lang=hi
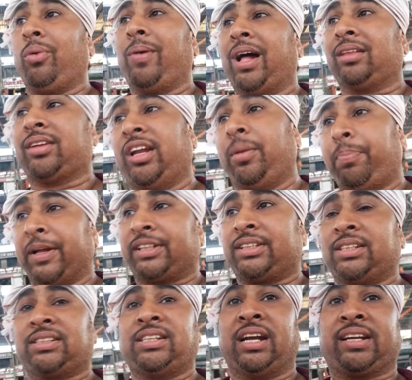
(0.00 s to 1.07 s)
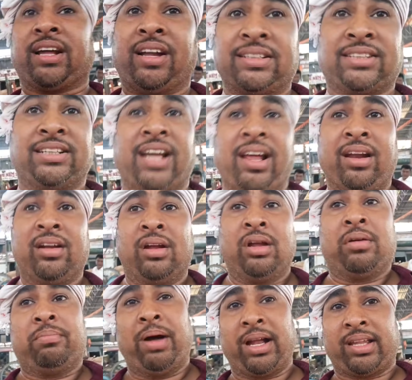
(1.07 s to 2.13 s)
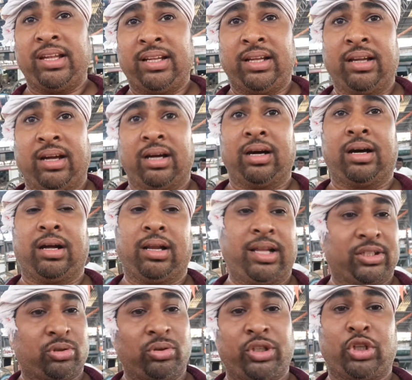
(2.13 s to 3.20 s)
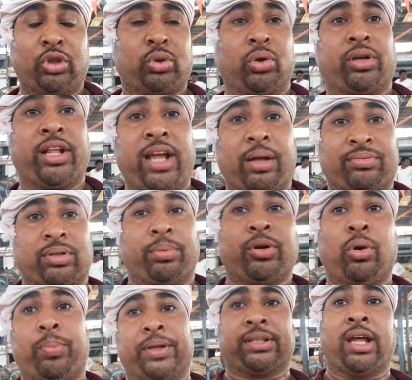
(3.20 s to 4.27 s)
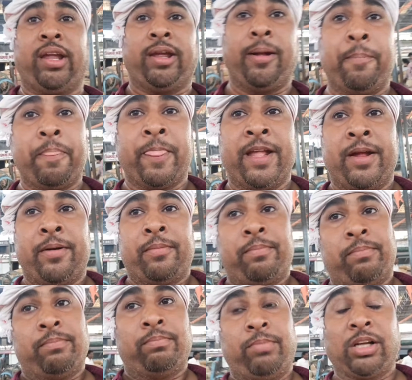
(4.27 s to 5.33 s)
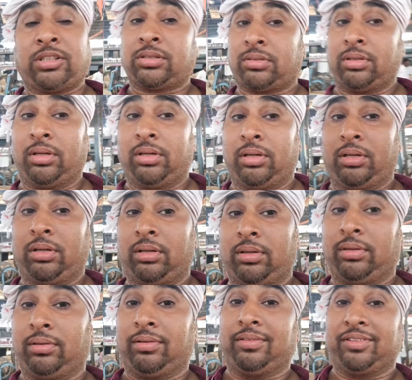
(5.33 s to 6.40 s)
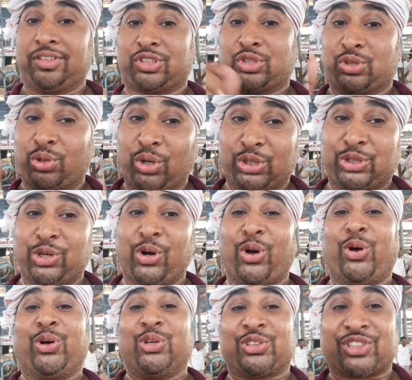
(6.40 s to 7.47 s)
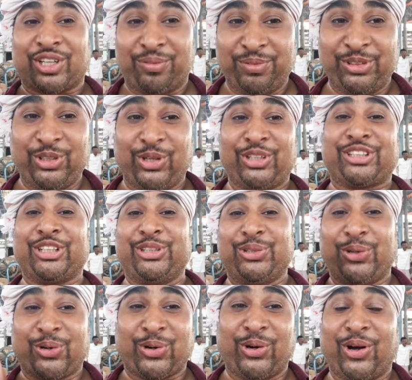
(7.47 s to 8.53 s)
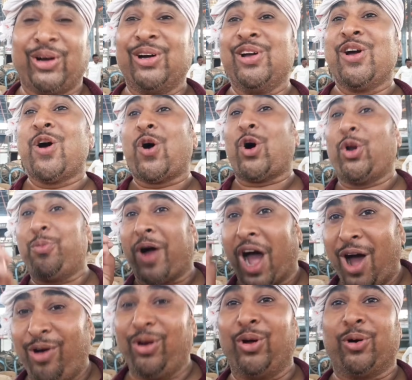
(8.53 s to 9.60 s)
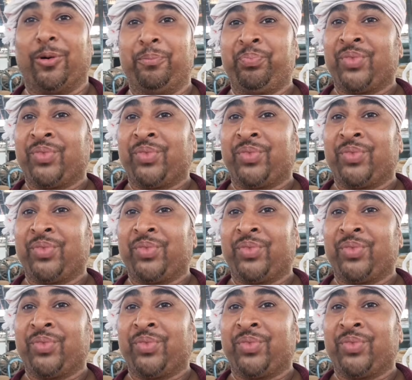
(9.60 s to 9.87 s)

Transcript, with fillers: की बात करें पच्चीस से अट्ठाईस हज़ार बाकी लहसुन की तो छुट्टी आप सभी को पता ही है बस सोचो समझो चीज़ों को और भाव लो